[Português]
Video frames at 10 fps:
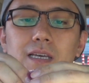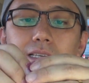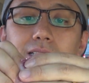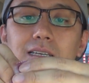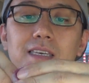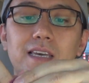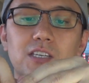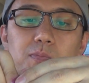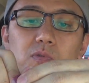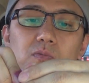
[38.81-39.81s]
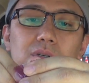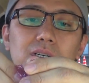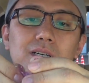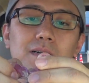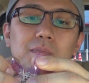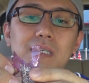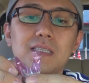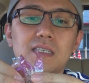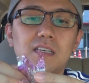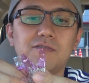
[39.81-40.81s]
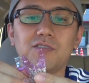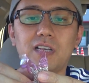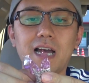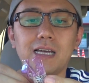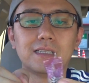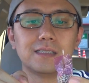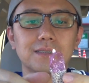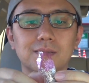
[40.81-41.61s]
Esse daqui é tipo uma massinha folhada.